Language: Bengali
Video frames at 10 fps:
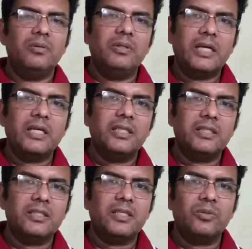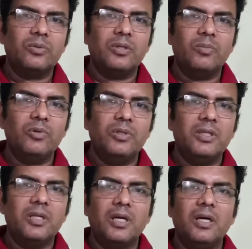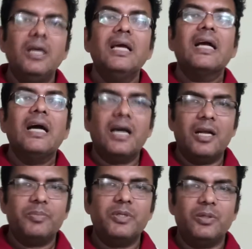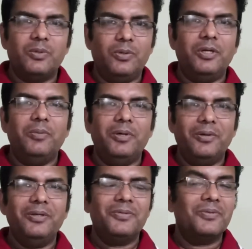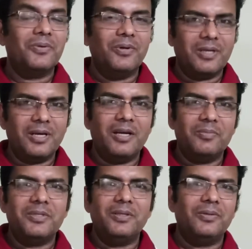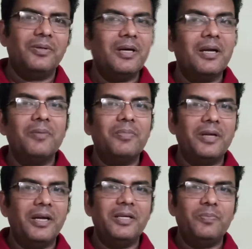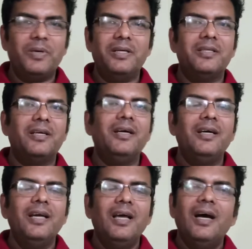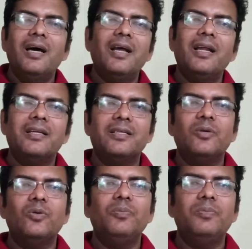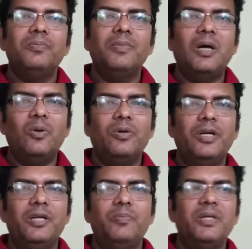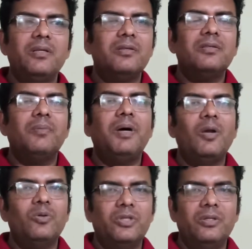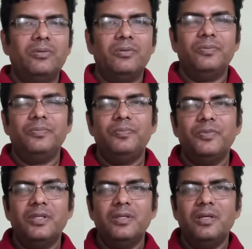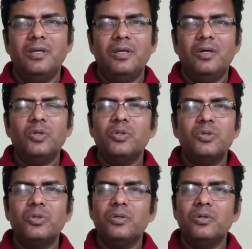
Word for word: দেখা যাচ্ছে ছাত্রদের মধ্যে তারা খারাপ ছাত্র হয়ে বেরোয় সোকল খারাপ ছাত্র খারাপ গ্রেড পায় তারা আর আরেকটা গ্রুপ ভালো গ্রেড পায় তারা শুধু ভালো ছাত্র অথচ